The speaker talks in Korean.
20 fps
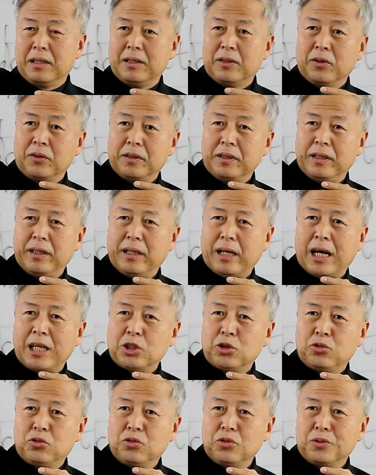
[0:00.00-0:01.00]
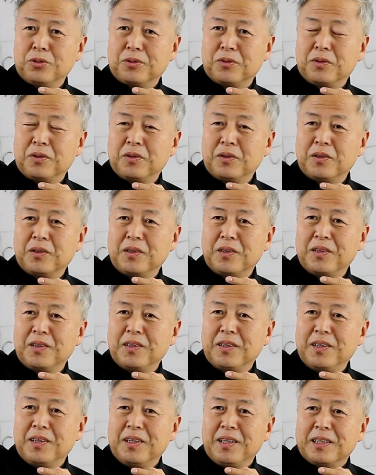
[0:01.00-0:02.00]
그런데 아직도
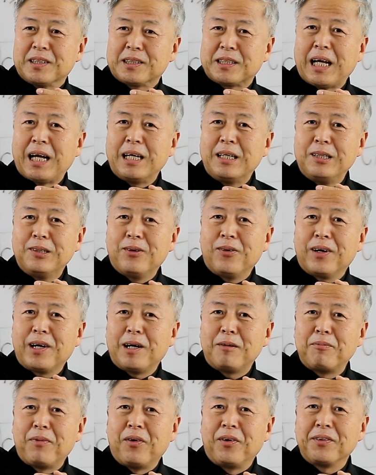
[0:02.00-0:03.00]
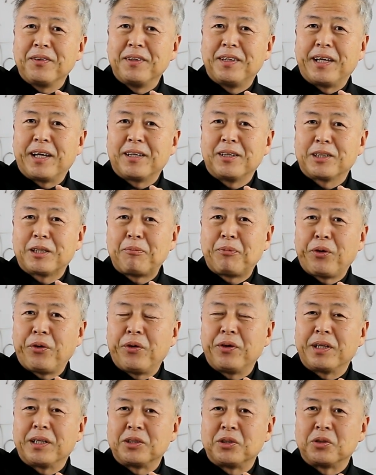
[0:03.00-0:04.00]
상거가 먼데 그렇게
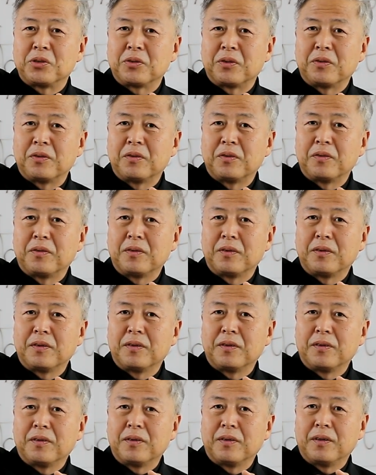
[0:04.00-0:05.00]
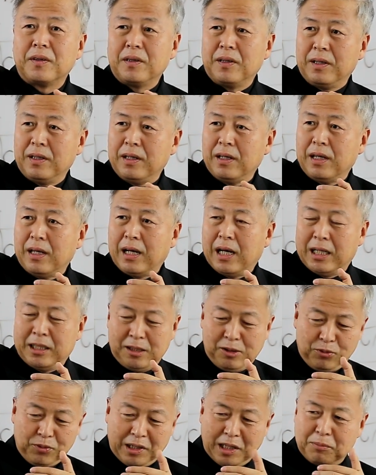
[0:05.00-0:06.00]
표현하죠.
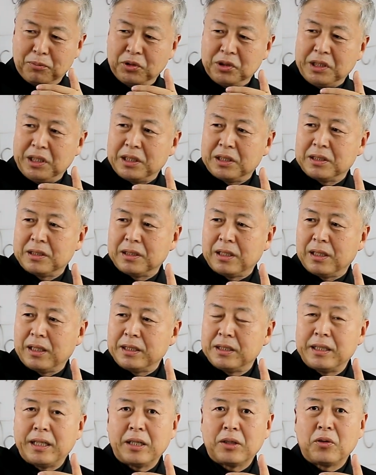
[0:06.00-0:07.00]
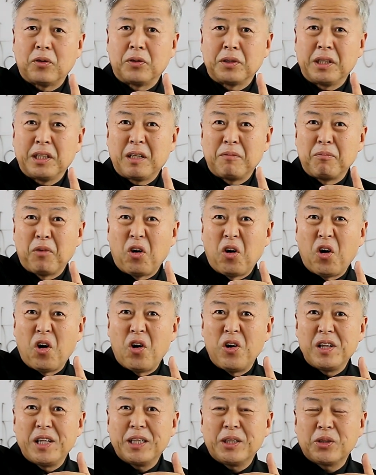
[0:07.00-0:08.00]
아들과 아버지의 사이에 거리가
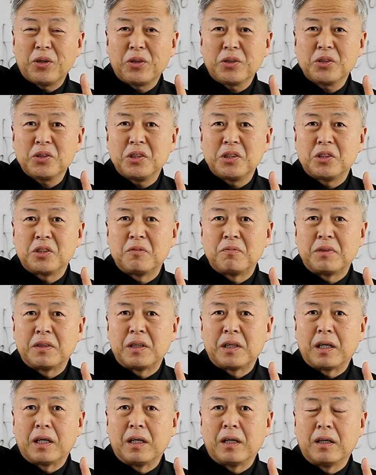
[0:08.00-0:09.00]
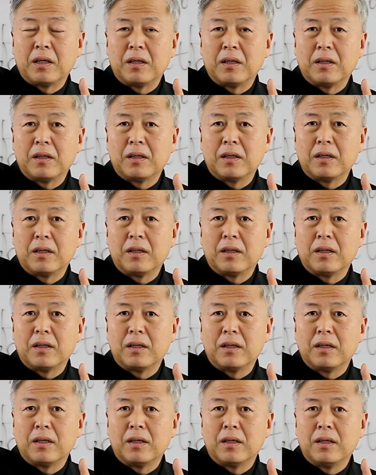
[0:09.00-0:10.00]
멀리 떨어져 있습니다.
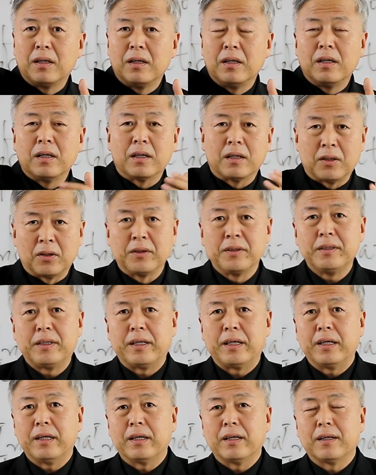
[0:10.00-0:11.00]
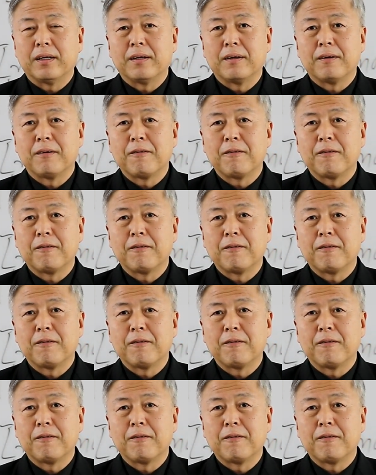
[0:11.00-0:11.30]
그런데